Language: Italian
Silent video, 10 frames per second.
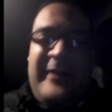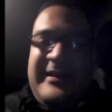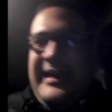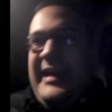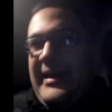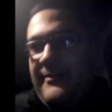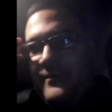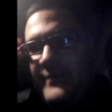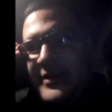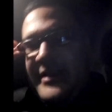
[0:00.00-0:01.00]
che
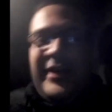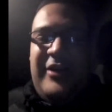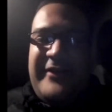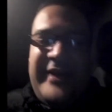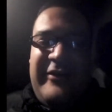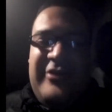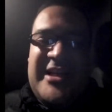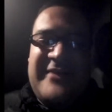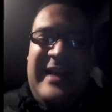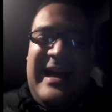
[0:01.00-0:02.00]
mm, certe cose venivano
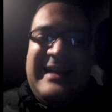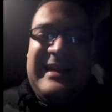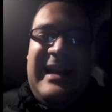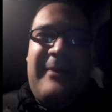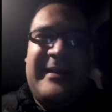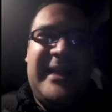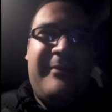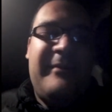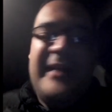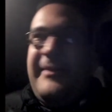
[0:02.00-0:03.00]
già svelate nella parte dei
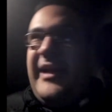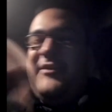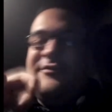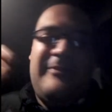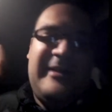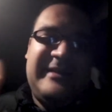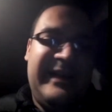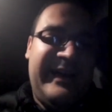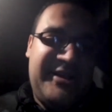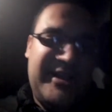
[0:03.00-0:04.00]
bambini perché facevano parte del
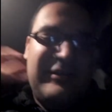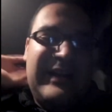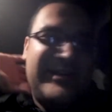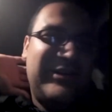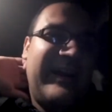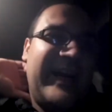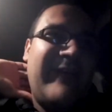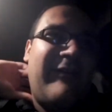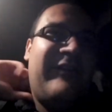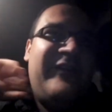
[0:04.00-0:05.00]
crescendo della storia che
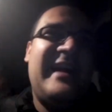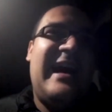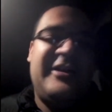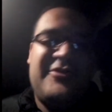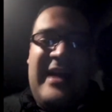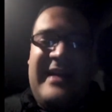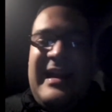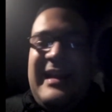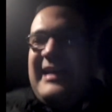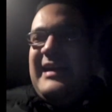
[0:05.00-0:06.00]
arrivava al finale, cioè
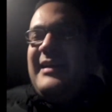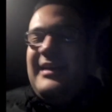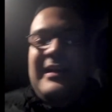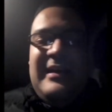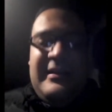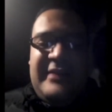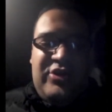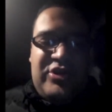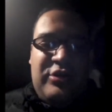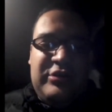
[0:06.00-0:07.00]
nel, nello
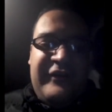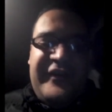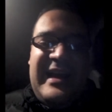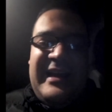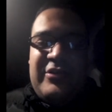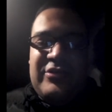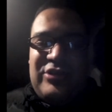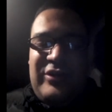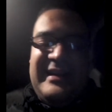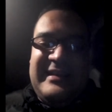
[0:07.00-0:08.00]
scontro finale
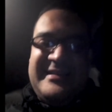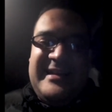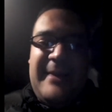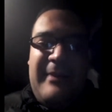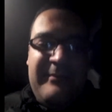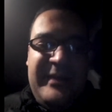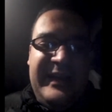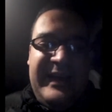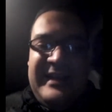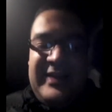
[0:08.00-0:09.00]
contro Hit, sia da
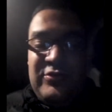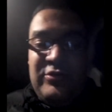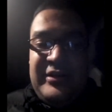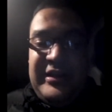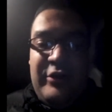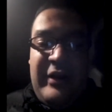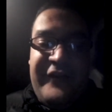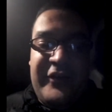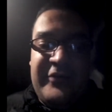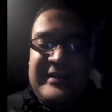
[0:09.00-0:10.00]
bambini che da adulti loro
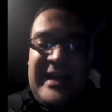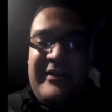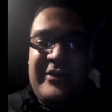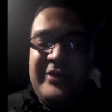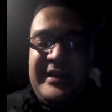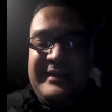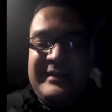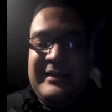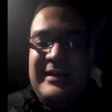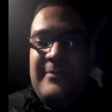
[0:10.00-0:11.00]
affrontavano
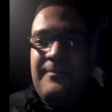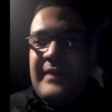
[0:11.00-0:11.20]
Hit mm,